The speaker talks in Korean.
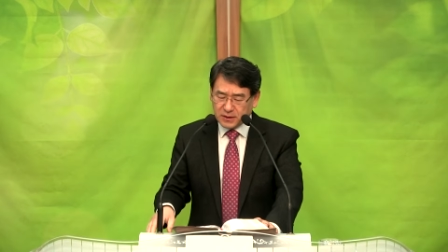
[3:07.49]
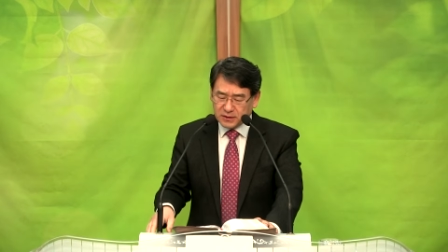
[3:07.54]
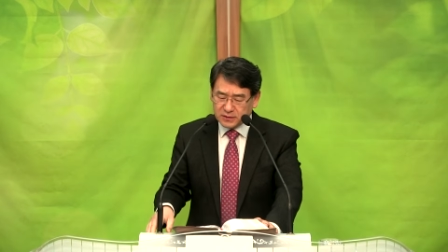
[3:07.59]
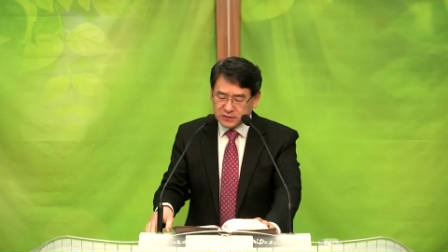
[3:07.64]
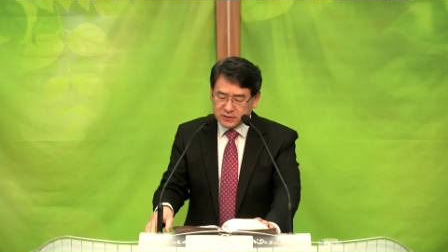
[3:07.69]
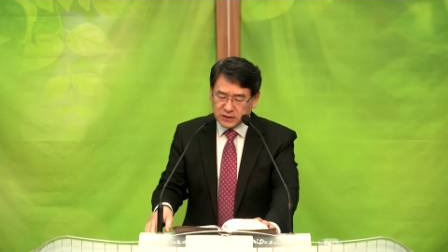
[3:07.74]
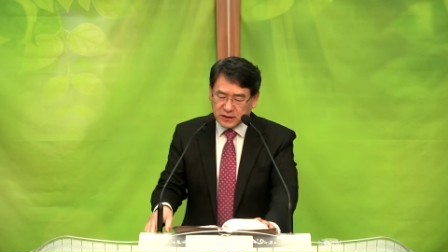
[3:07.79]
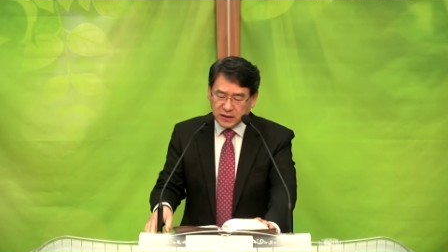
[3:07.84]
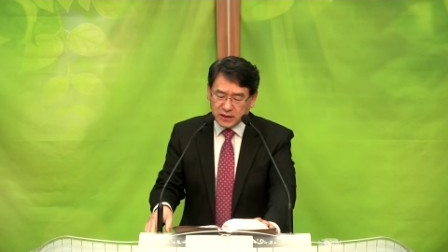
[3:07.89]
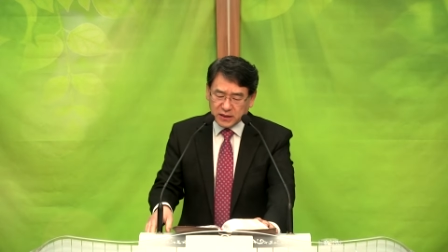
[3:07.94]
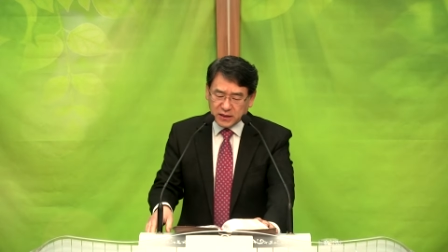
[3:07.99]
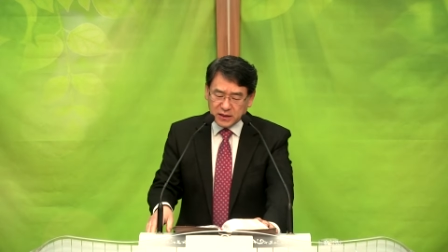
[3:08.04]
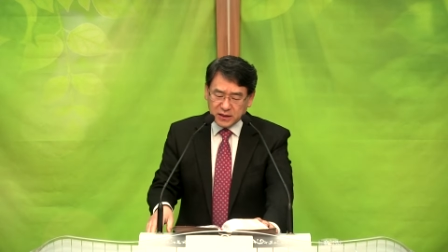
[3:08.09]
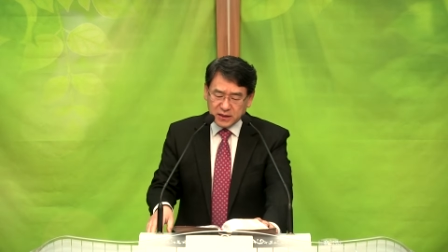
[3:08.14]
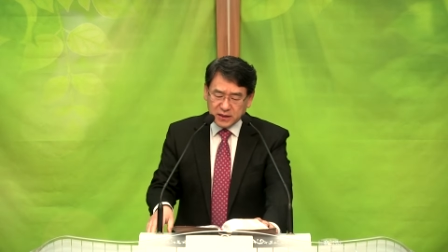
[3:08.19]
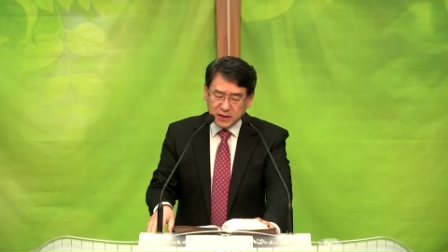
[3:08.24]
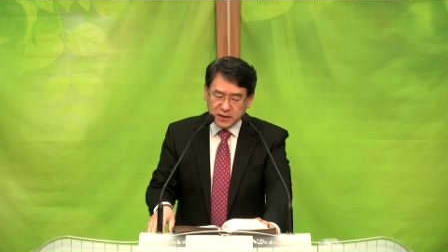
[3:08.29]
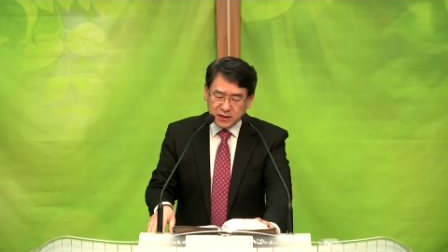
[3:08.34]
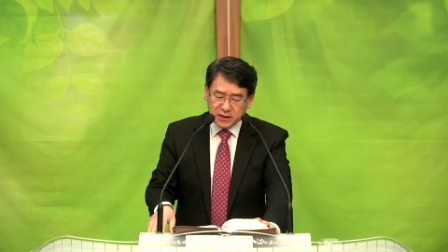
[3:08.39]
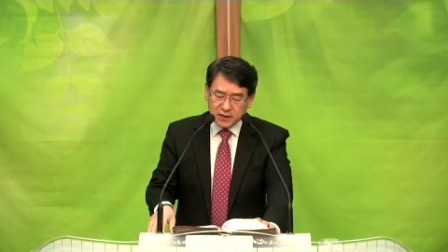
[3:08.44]
자,
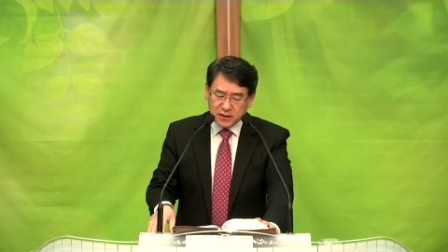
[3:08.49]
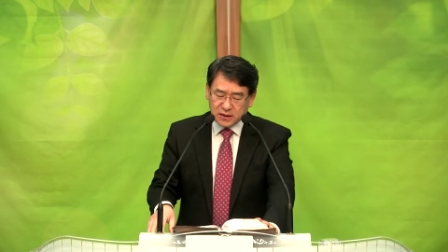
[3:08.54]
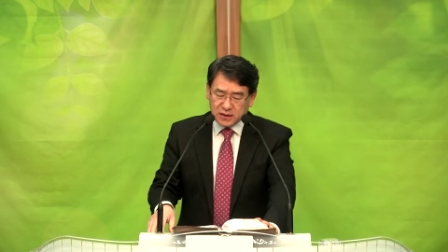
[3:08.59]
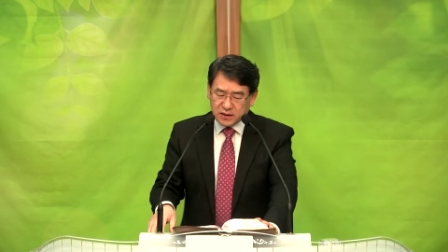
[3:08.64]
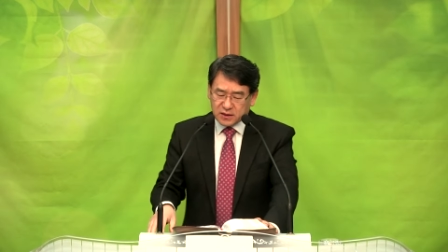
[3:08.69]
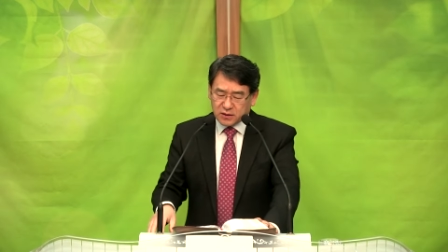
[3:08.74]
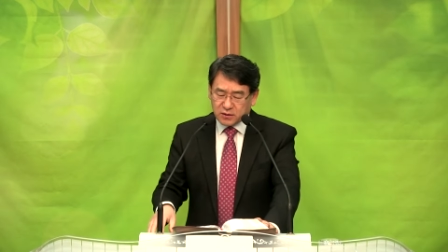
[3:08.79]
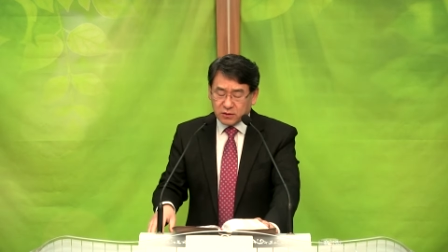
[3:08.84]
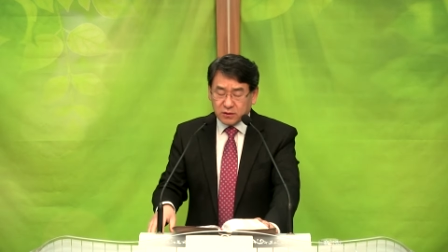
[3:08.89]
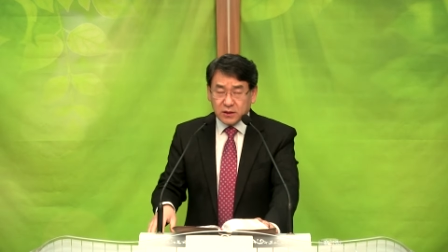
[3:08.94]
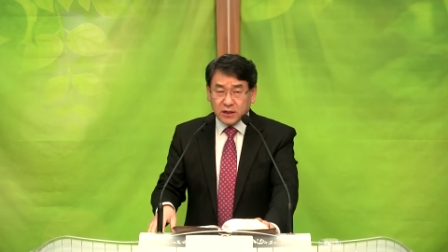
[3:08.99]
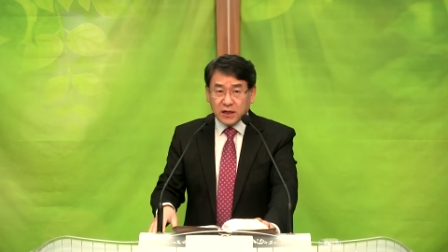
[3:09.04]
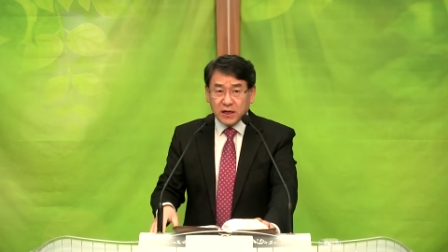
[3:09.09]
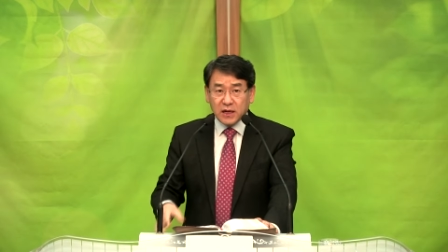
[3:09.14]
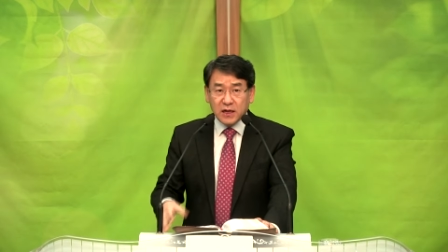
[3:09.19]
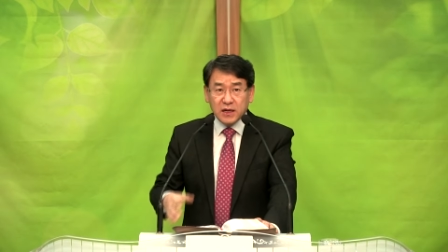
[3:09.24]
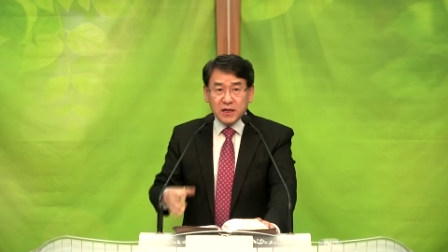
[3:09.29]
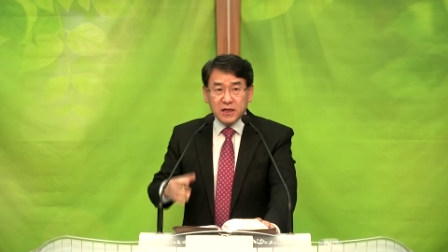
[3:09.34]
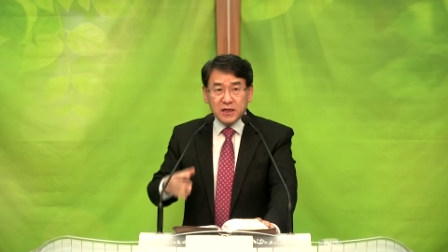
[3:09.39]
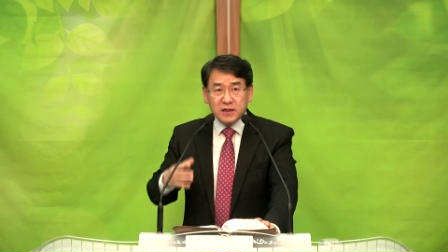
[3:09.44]

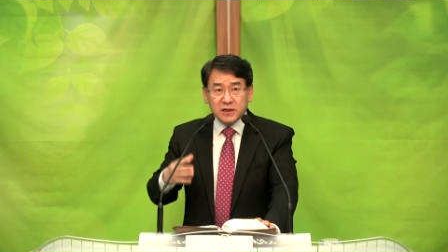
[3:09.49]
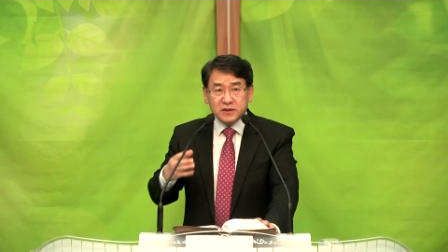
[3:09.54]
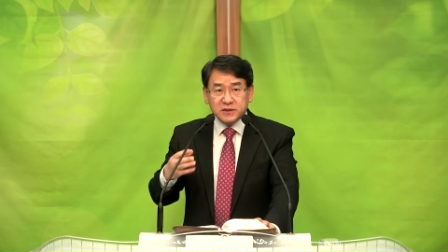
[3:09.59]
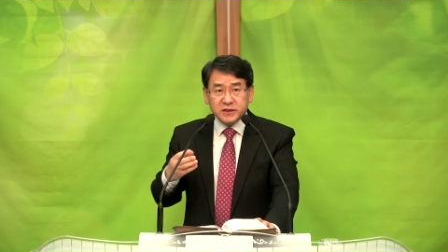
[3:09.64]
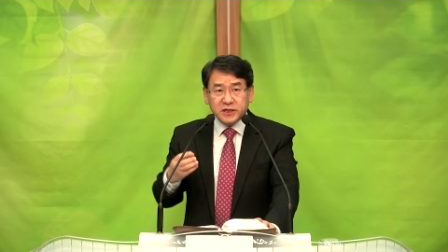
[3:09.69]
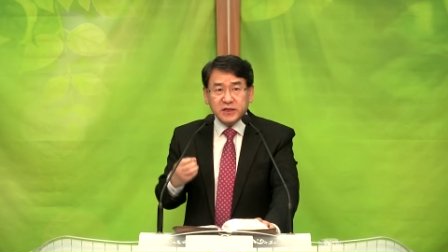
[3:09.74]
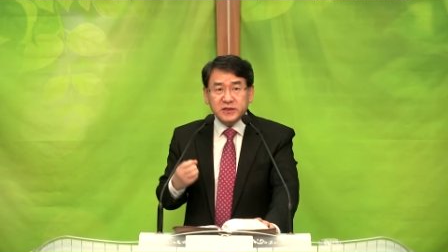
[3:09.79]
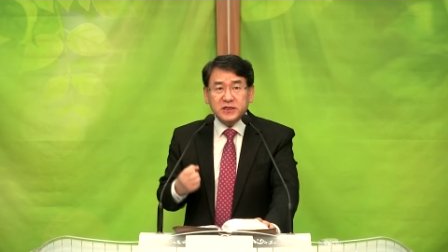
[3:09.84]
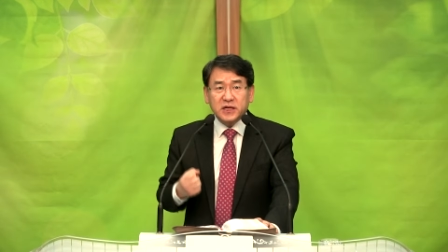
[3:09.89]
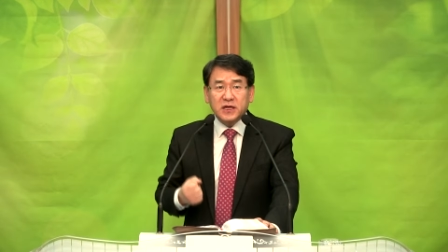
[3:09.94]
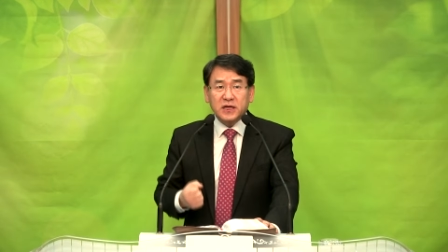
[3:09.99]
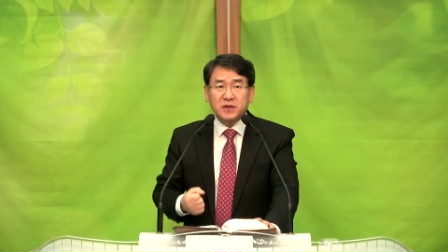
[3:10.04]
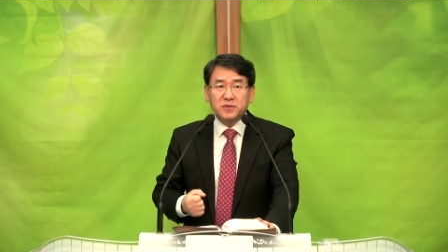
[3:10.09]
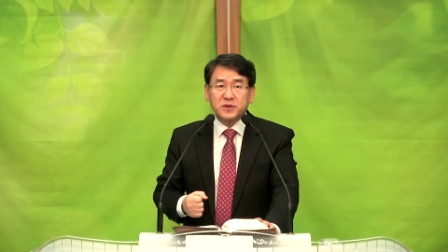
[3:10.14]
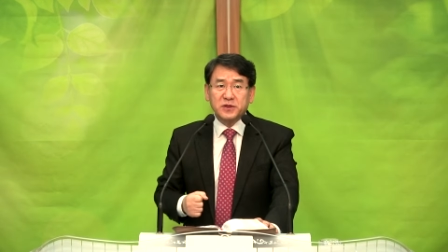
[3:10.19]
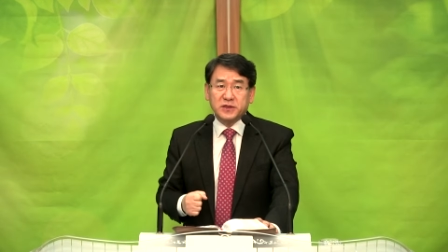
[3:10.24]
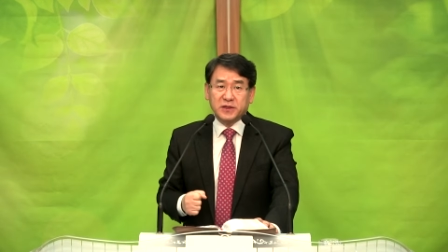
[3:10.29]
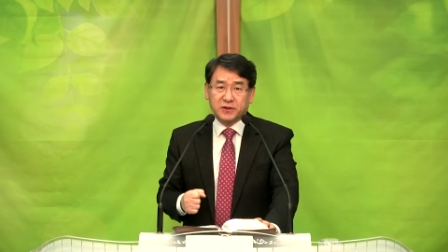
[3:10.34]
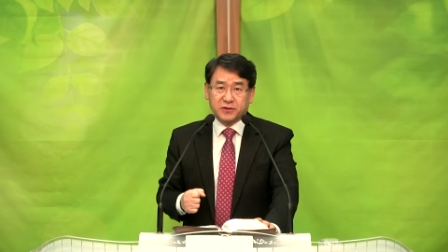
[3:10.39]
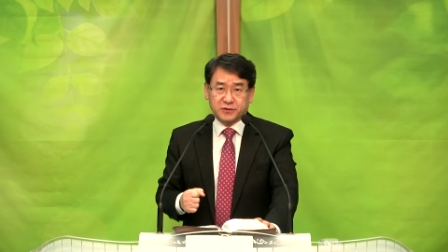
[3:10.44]
그러나 새
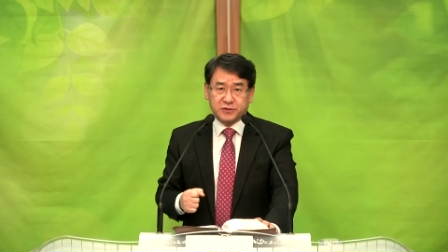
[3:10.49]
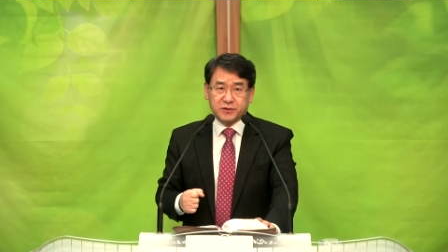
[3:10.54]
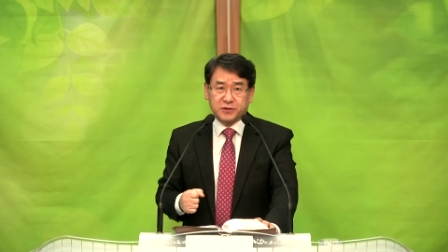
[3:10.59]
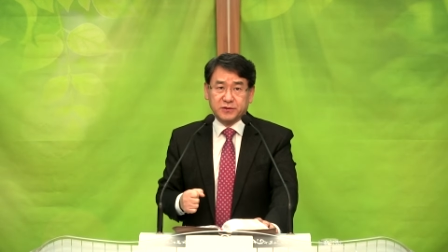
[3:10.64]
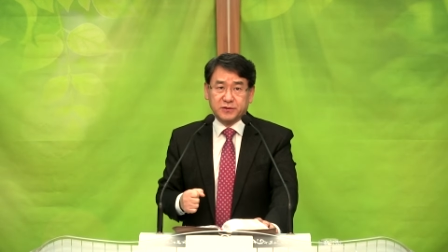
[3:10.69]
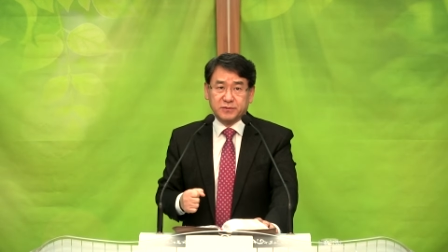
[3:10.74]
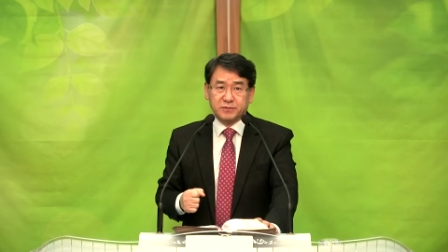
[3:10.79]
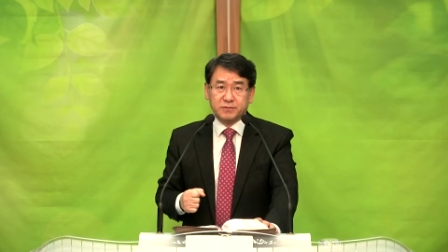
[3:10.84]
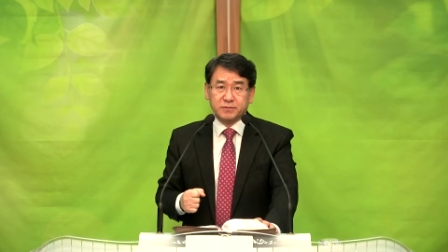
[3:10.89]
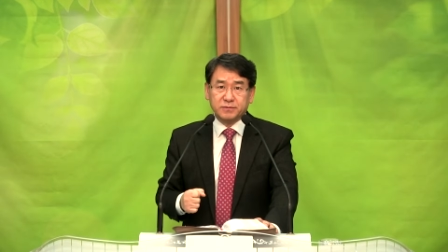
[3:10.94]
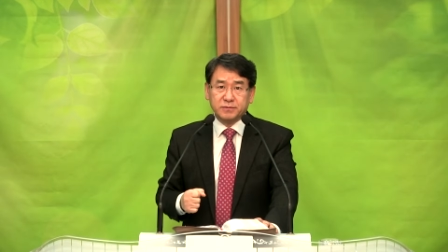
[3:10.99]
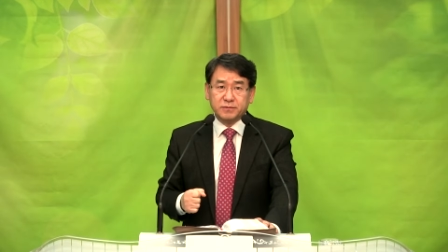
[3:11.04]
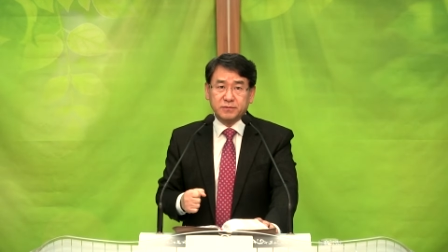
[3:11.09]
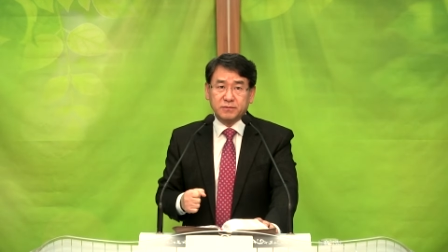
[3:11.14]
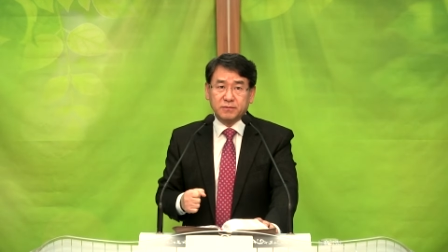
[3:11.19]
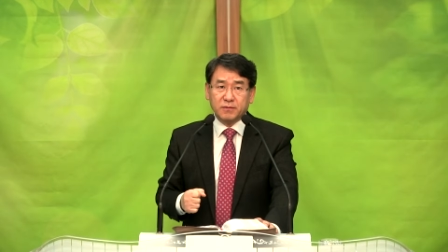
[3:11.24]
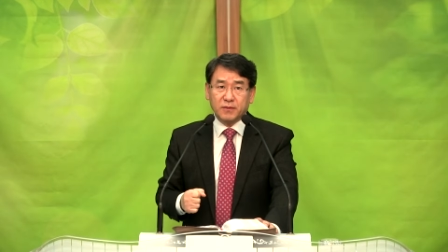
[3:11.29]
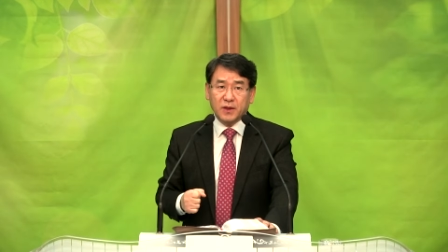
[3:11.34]
사람이 되어서는